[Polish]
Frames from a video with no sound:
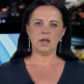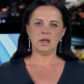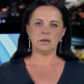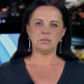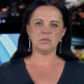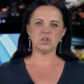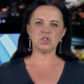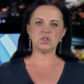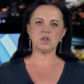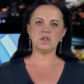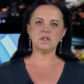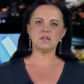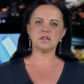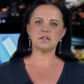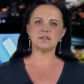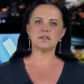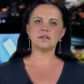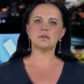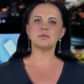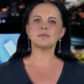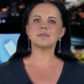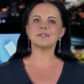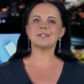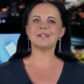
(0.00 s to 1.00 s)
Mieszkańcy
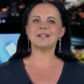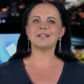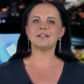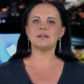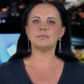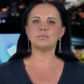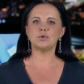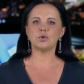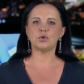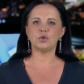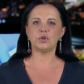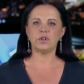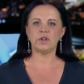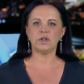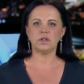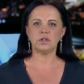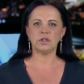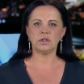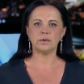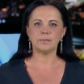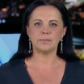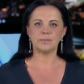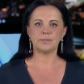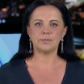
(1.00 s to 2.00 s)
są
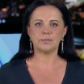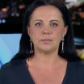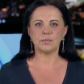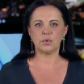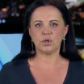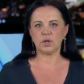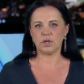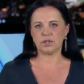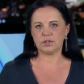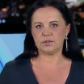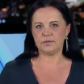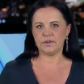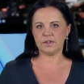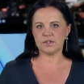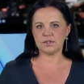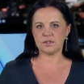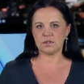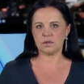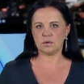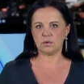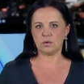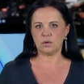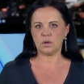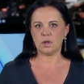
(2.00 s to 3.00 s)
zaniepokojeni, bo jak
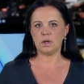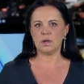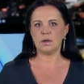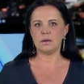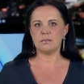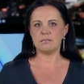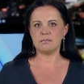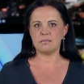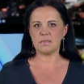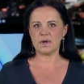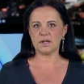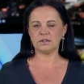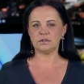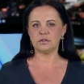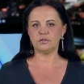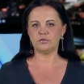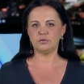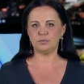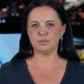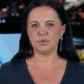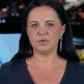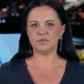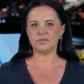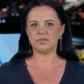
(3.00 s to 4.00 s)
twierdzą, ma to
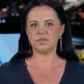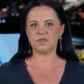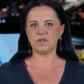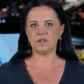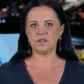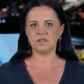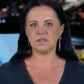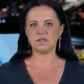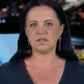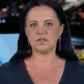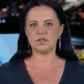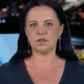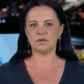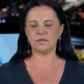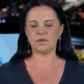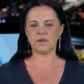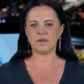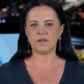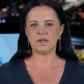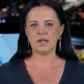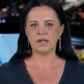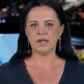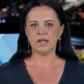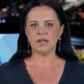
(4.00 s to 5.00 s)
wpływ na ich
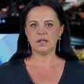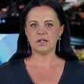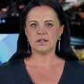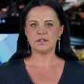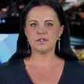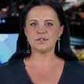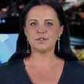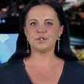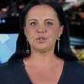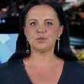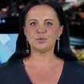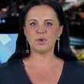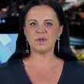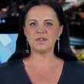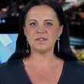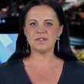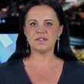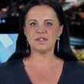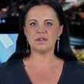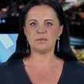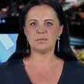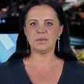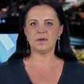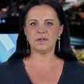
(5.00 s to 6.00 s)
zdrowie.
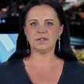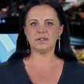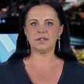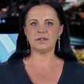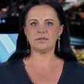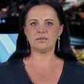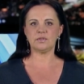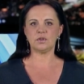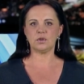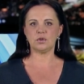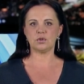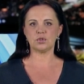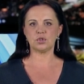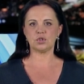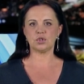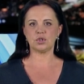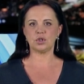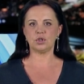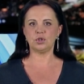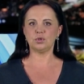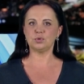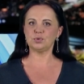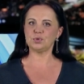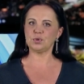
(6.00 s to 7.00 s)
Sytuację bada
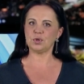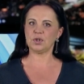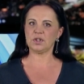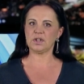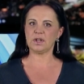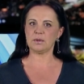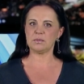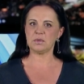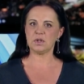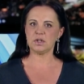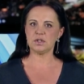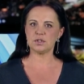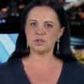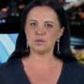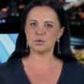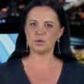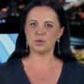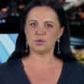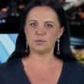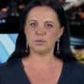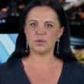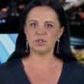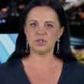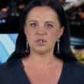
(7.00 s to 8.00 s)
wioś. Jutro na miejscu
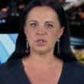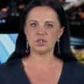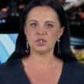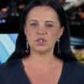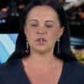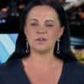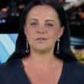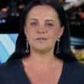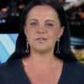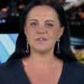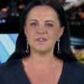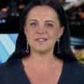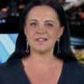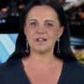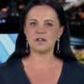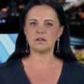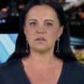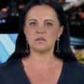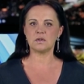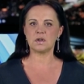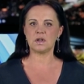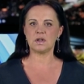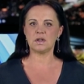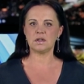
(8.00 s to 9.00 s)
odbędzie się wizja
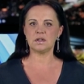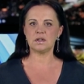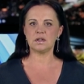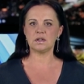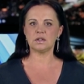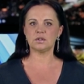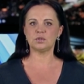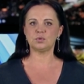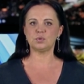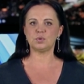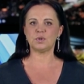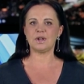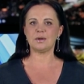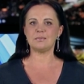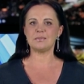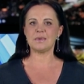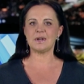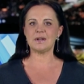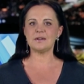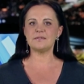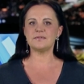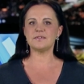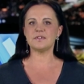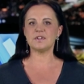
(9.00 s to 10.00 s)
lokalna, która
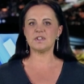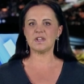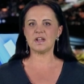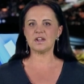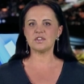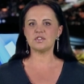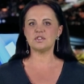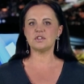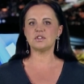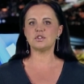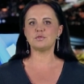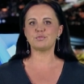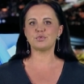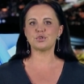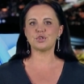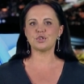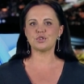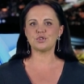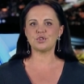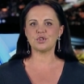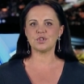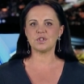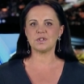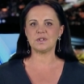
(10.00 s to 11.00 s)
ma wyjaśnić
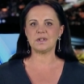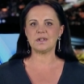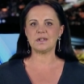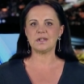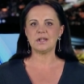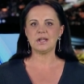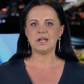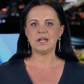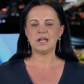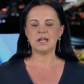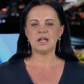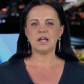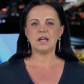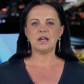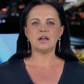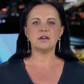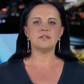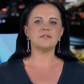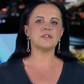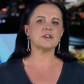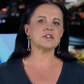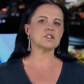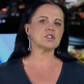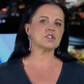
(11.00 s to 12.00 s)
przyczynę
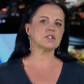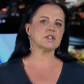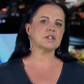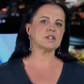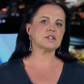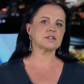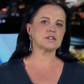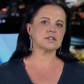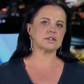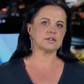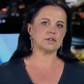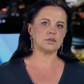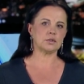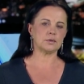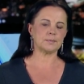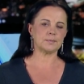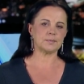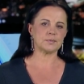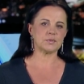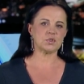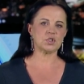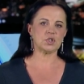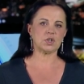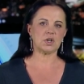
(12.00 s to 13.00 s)
Ważne jest to,
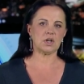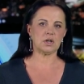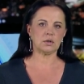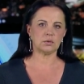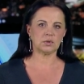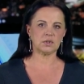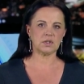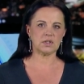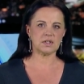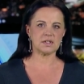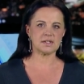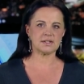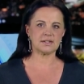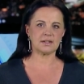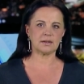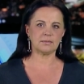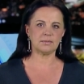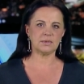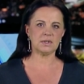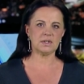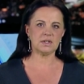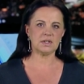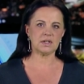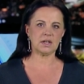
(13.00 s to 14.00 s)
czy hałda jest
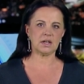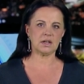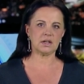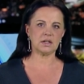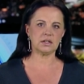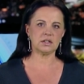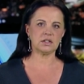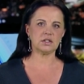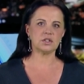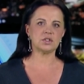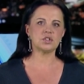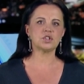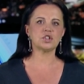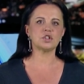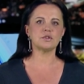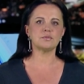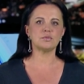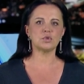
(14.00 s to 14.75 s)
stabilna i czy